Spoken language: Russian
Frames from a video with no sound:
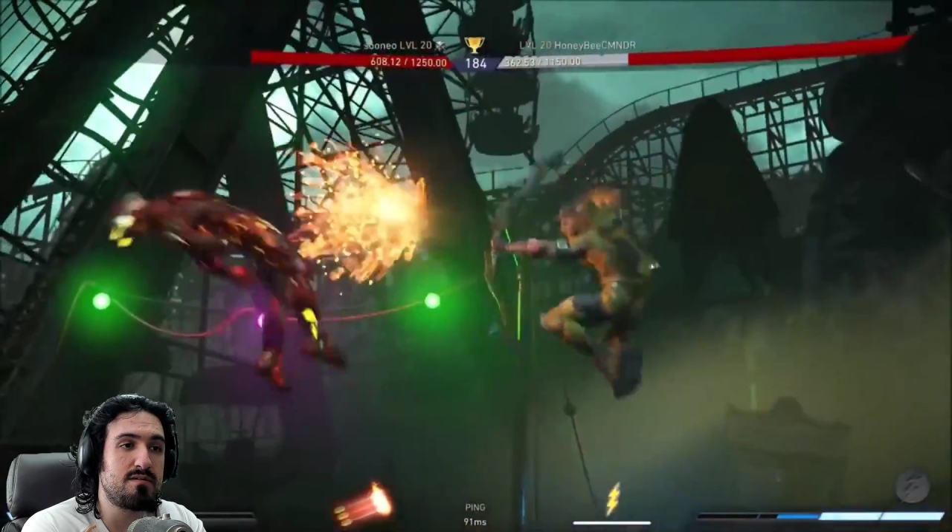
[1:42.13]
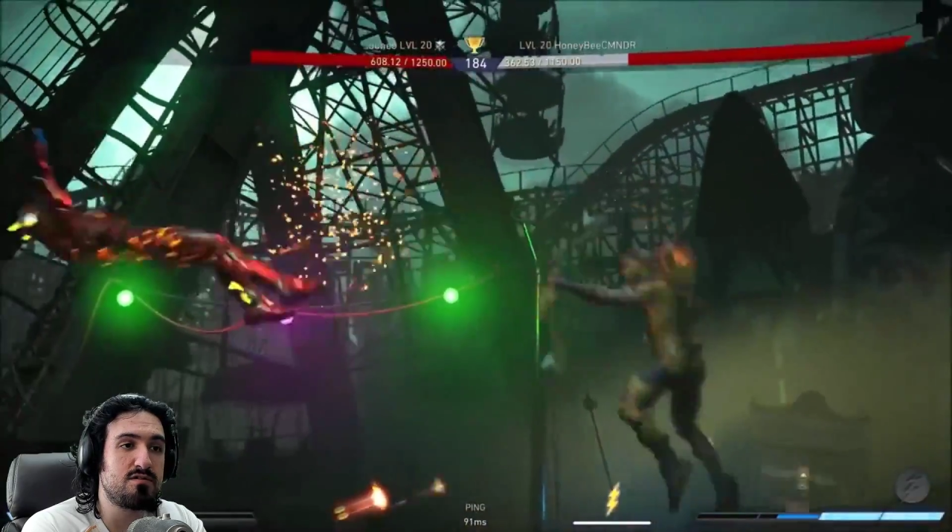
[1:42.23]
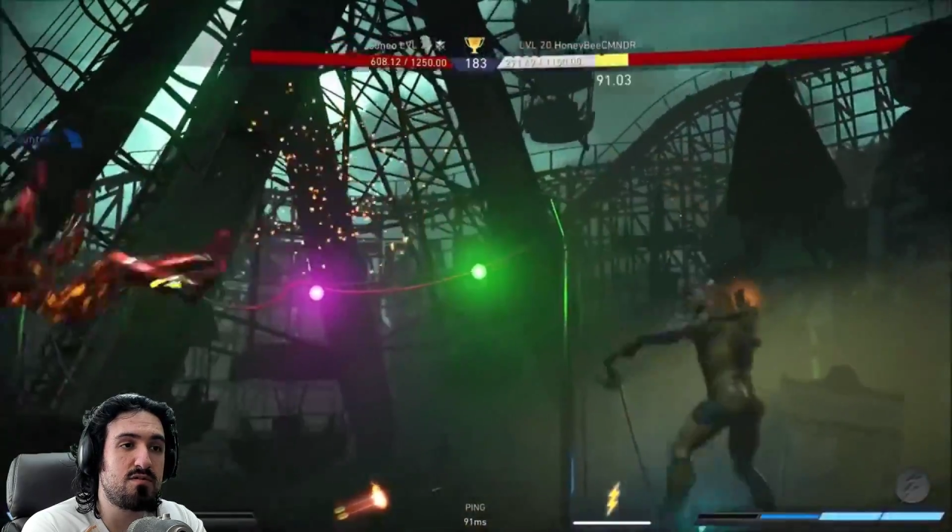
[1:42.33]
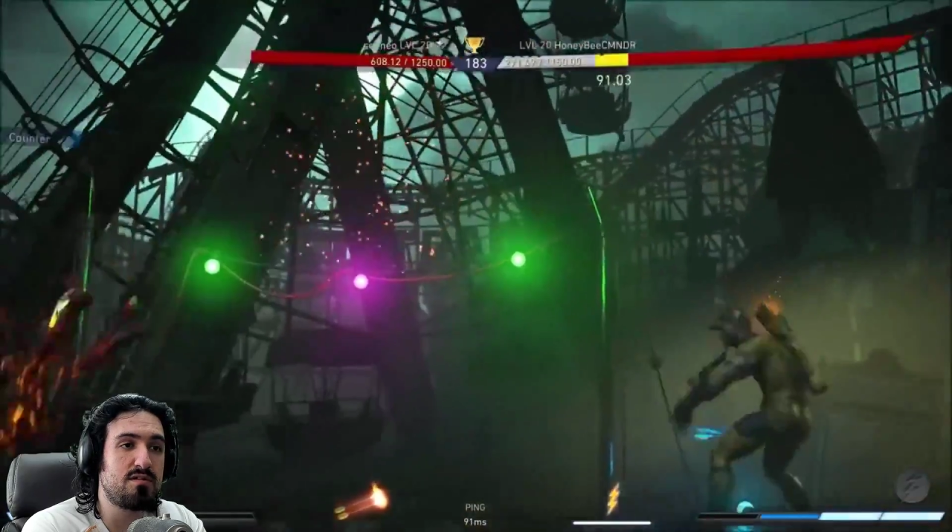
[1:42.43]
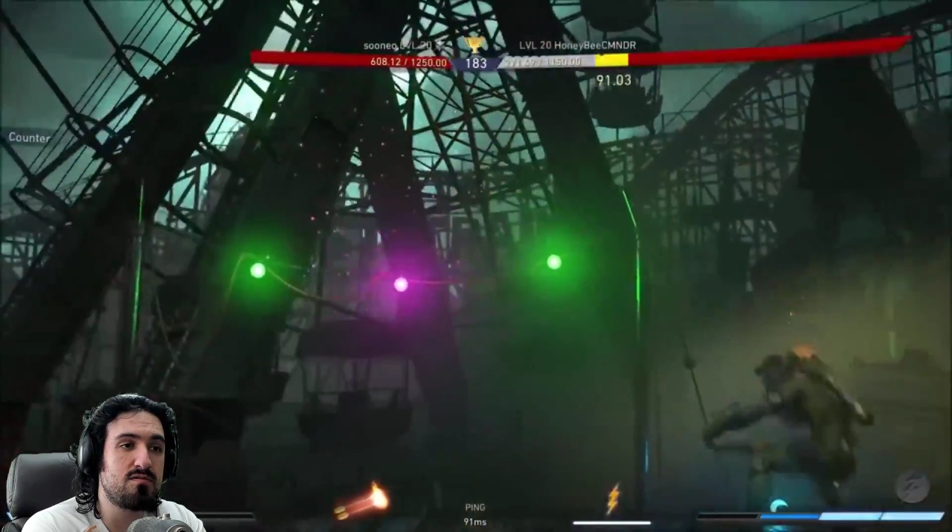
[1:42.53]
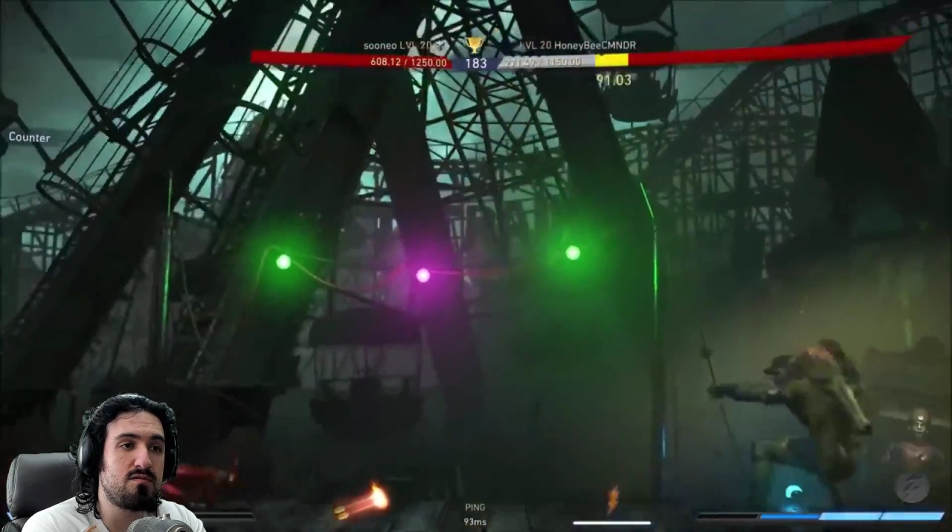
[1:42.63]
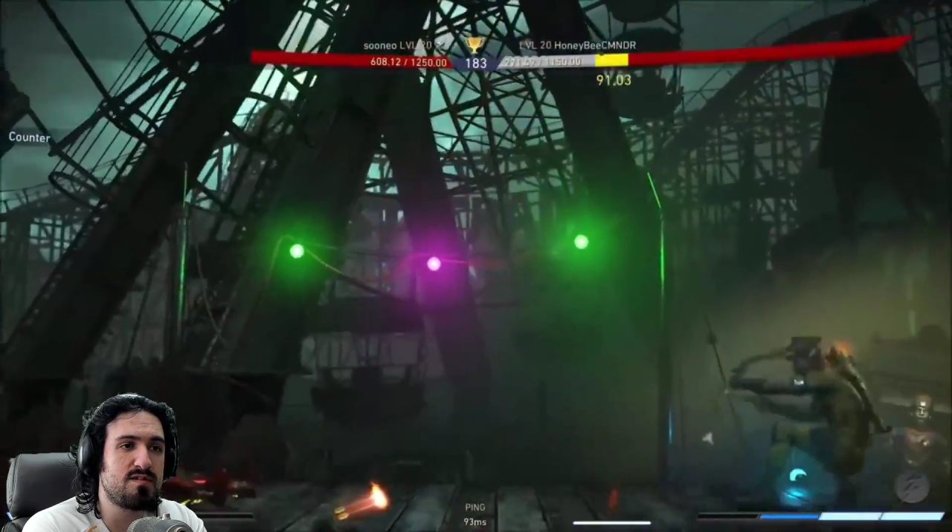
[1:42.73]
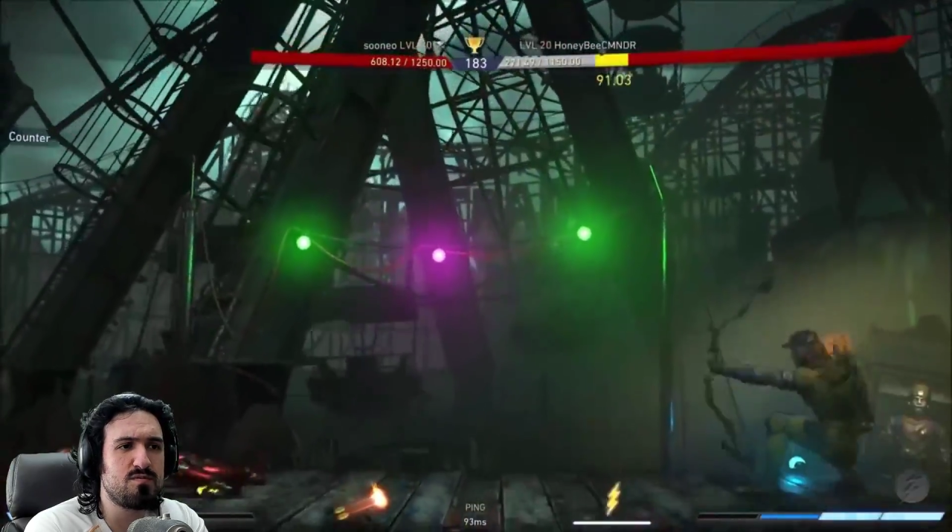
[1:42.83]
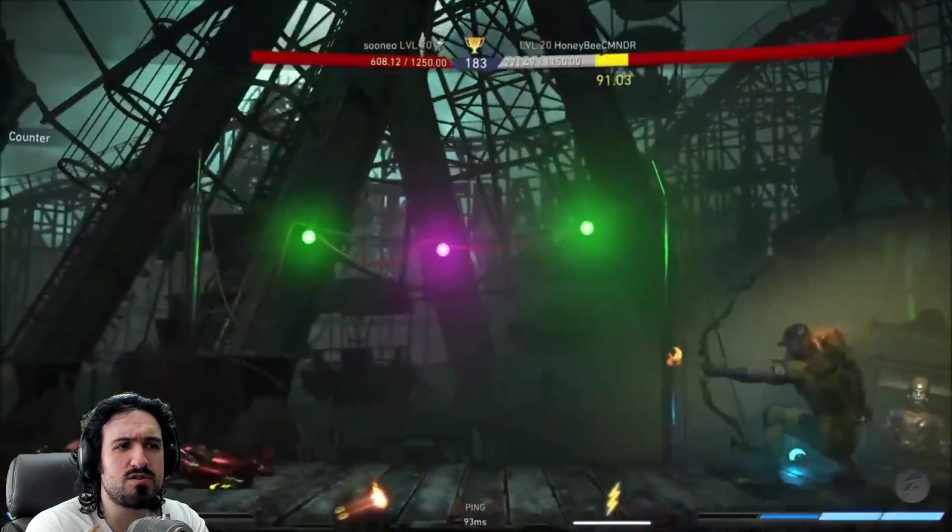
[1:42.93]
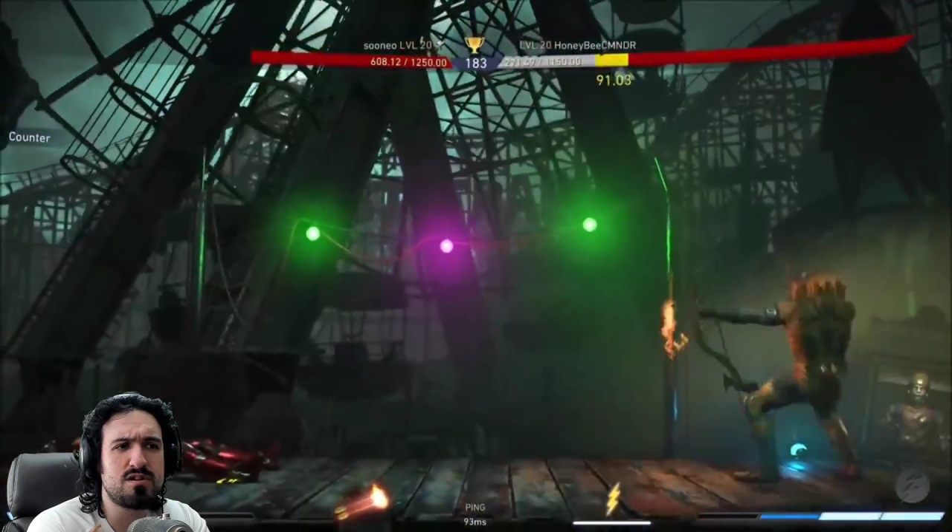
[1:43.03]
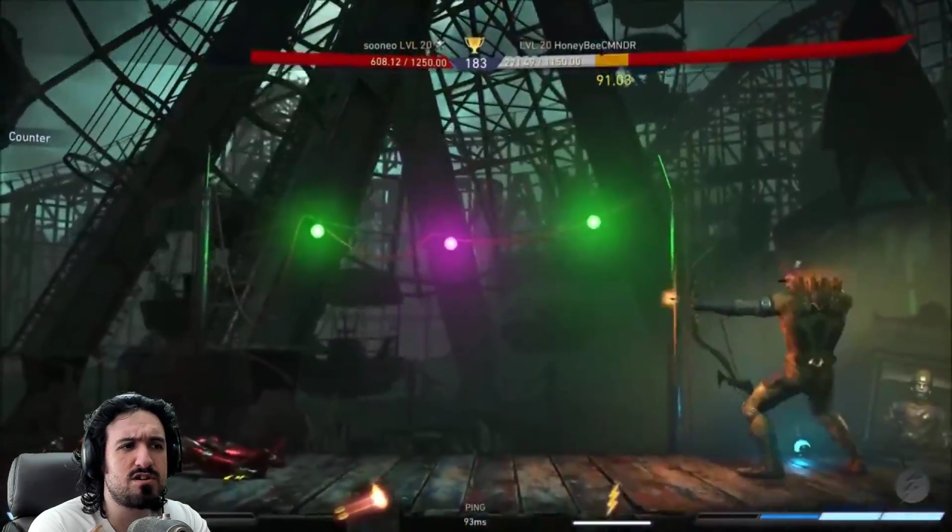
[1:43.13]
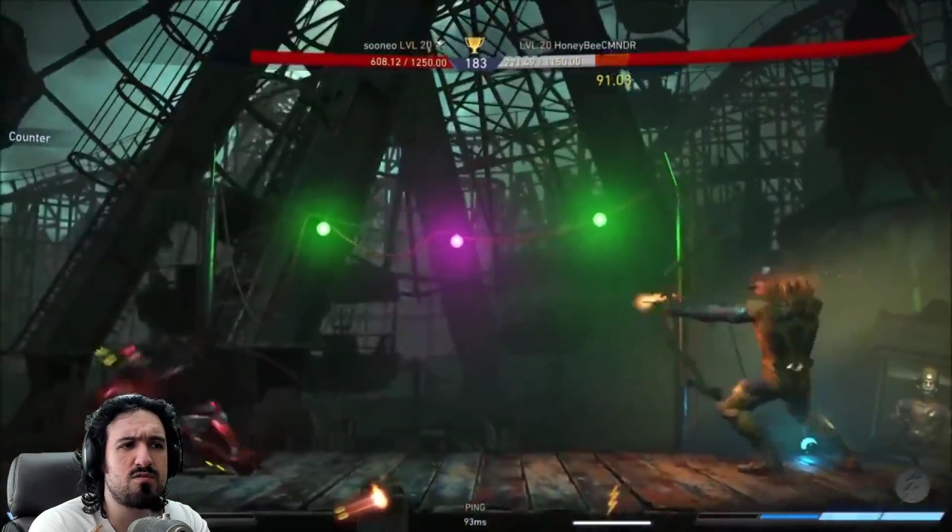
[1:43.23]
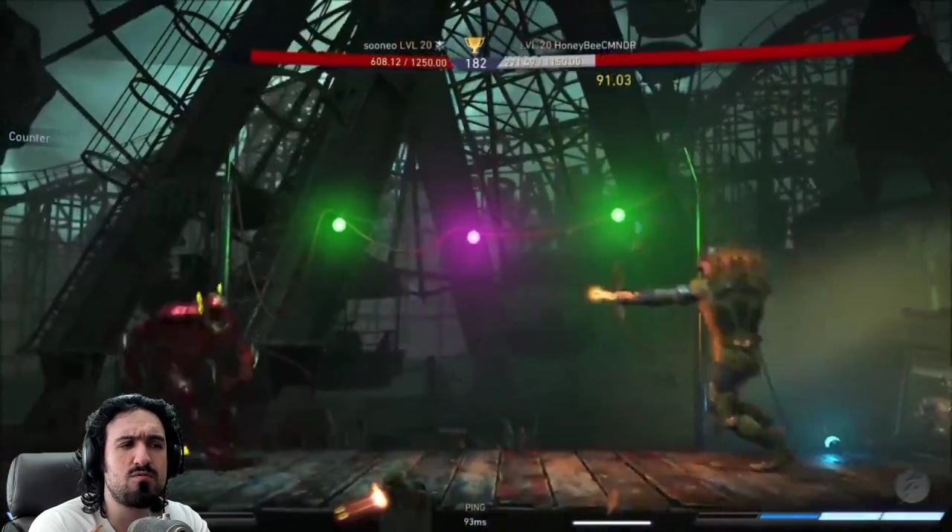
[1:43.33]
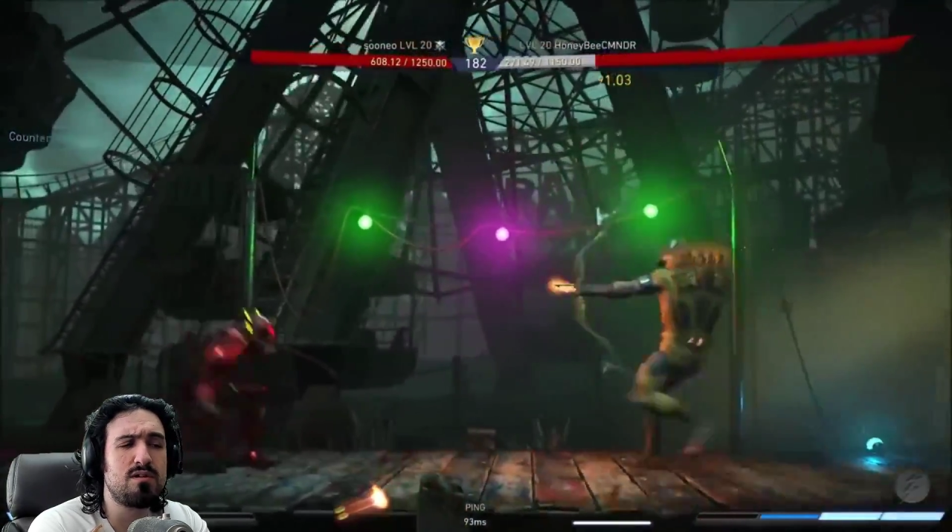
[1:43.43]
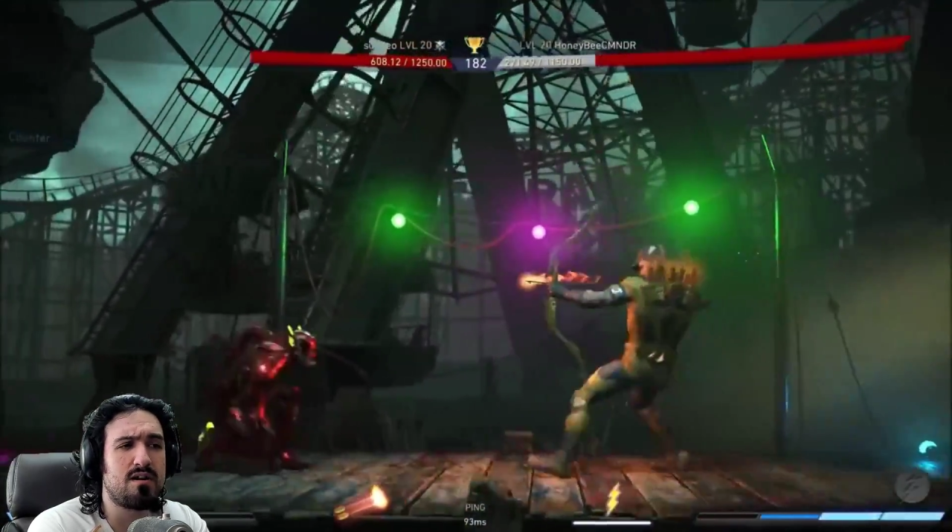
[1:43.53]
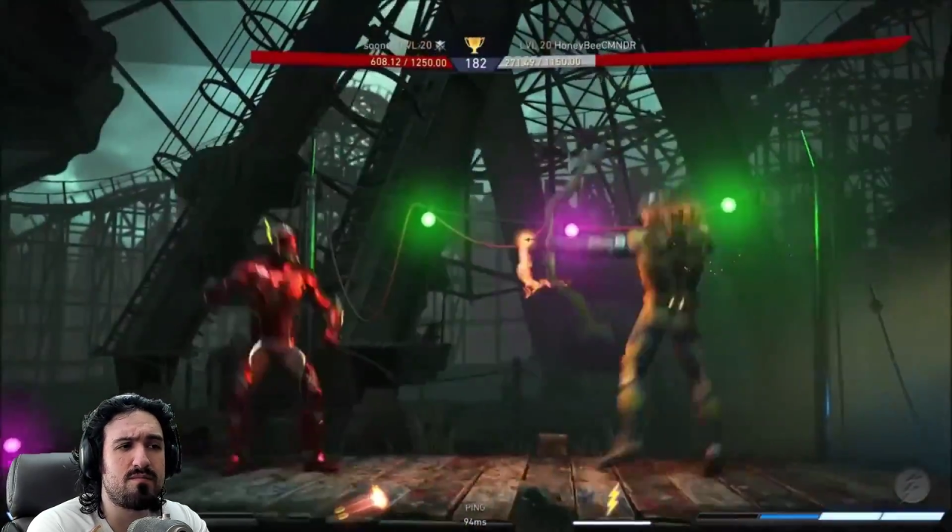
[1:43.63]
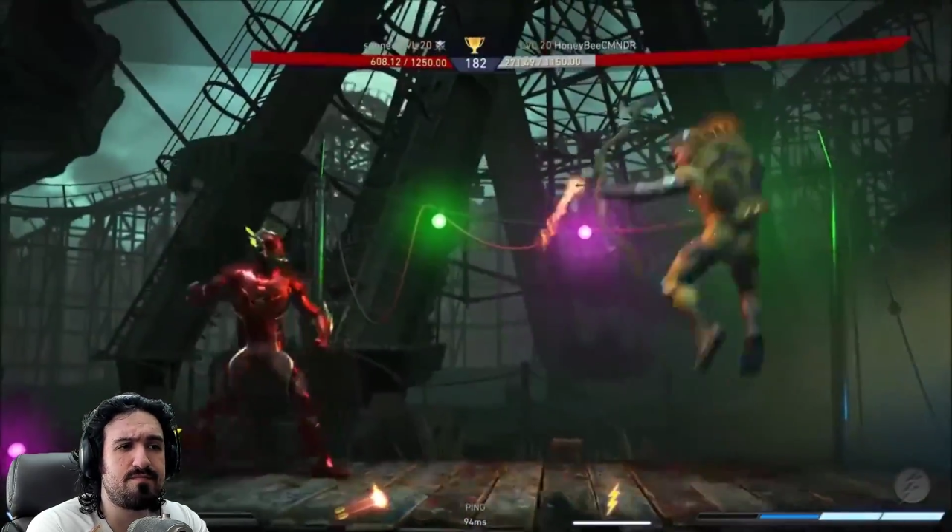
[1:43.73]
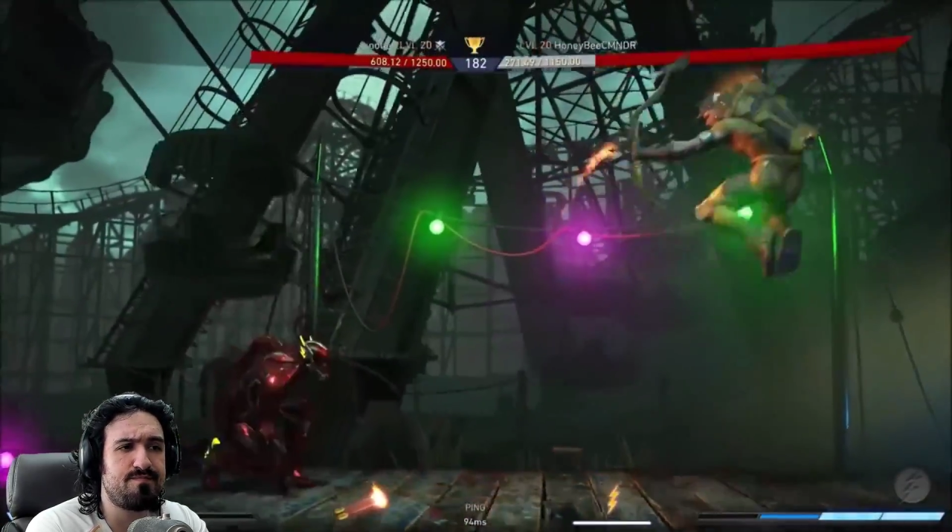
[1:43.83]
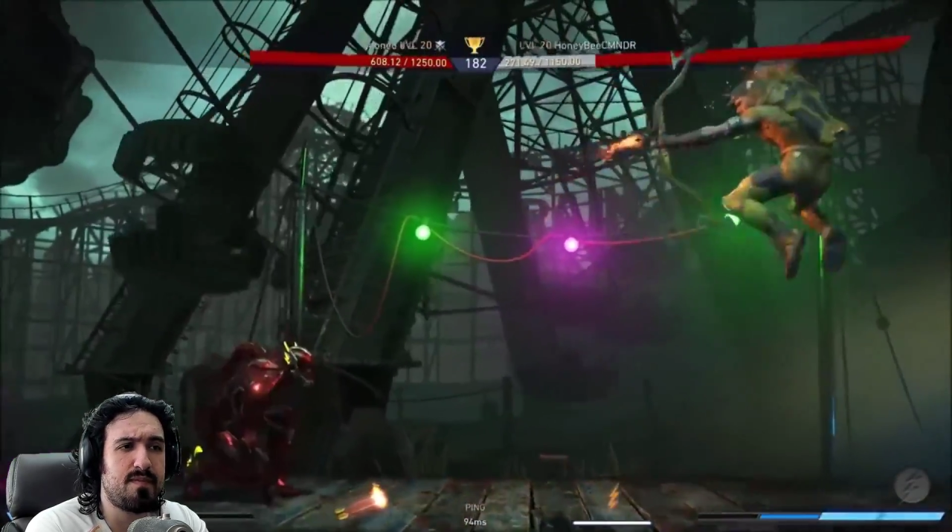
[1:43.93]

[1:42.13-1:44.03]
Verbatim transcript: зонингу, возможно, даже и к ударам.